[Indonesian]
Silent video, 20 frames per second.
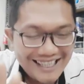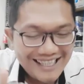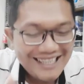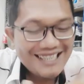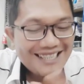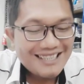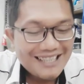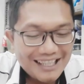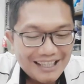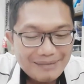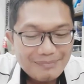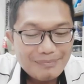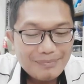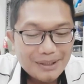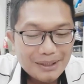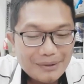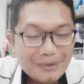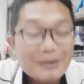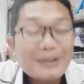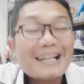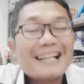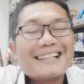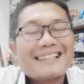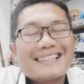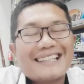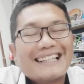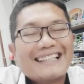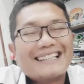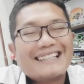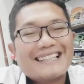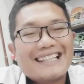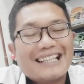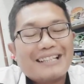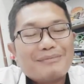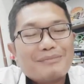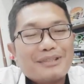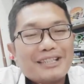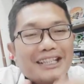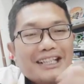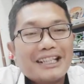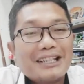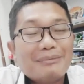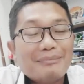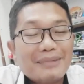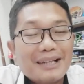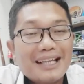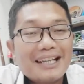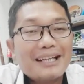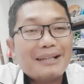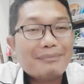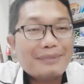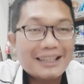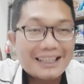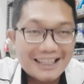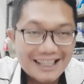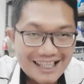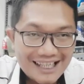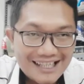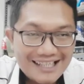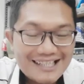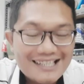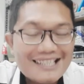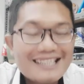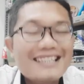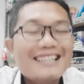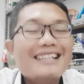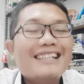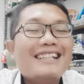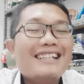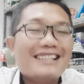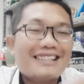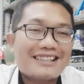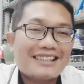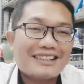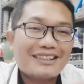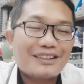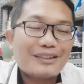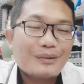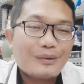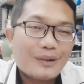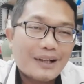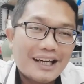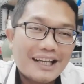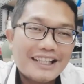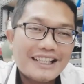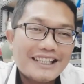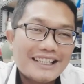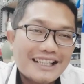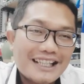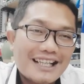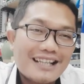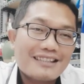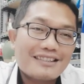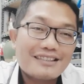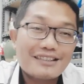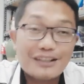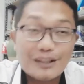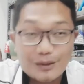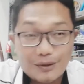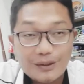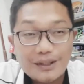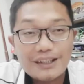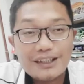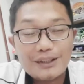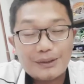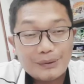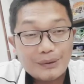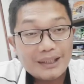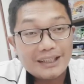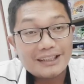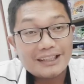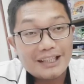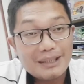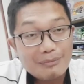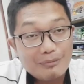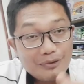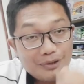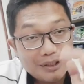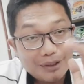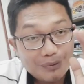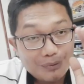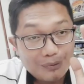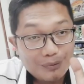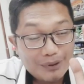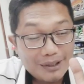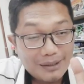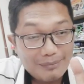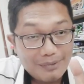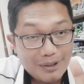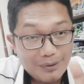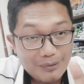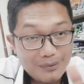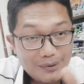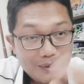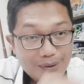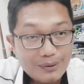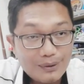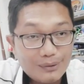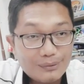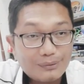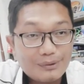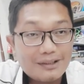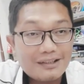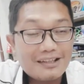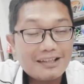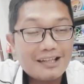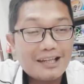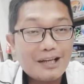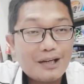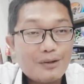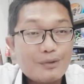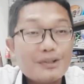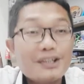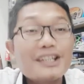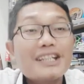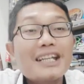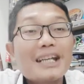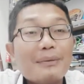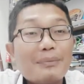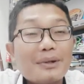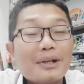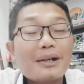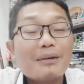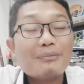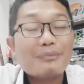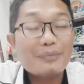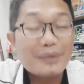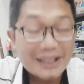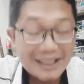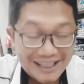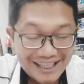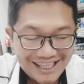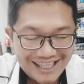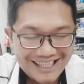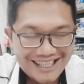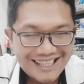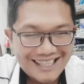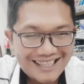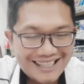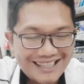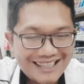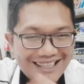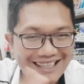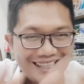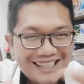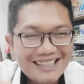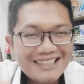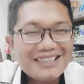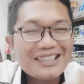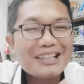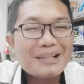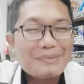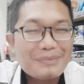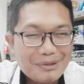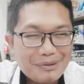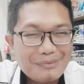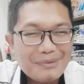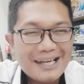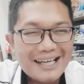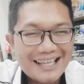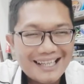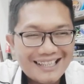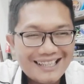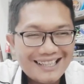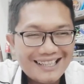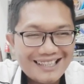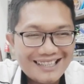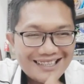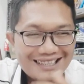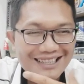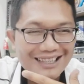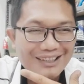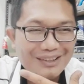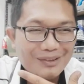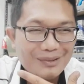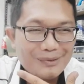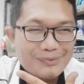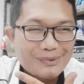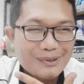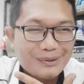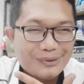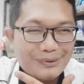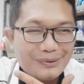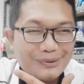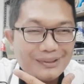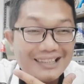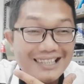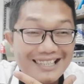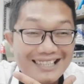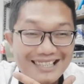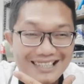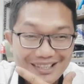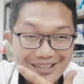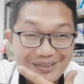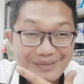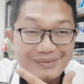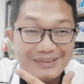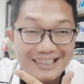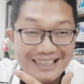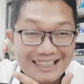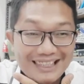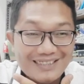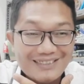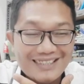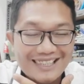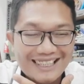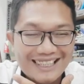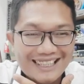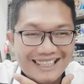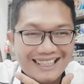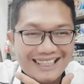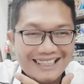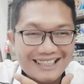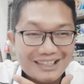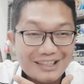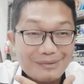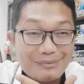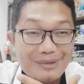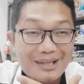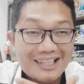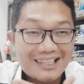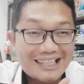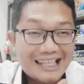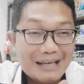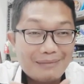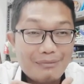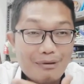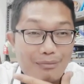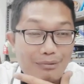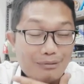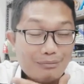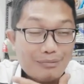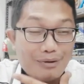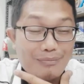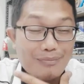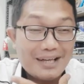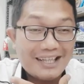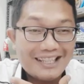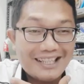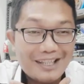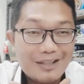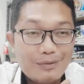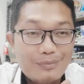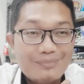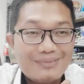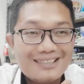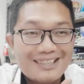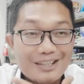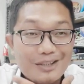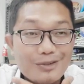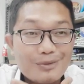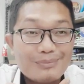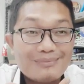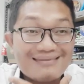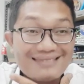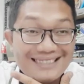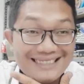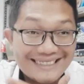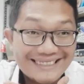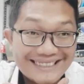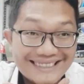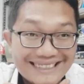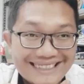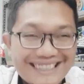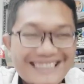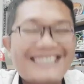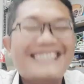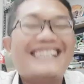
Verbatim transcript: Salam parhorasan, salam sehat ma manginang. Saya didongani asini rohani Tuhan tamu saluh mangulo lotta sadaro di dia beham maringanan. Tetap semangat, jangan lupa untuk tersenyum. Hati yang ada seberat apapun beban hidup, senyum. Hmm.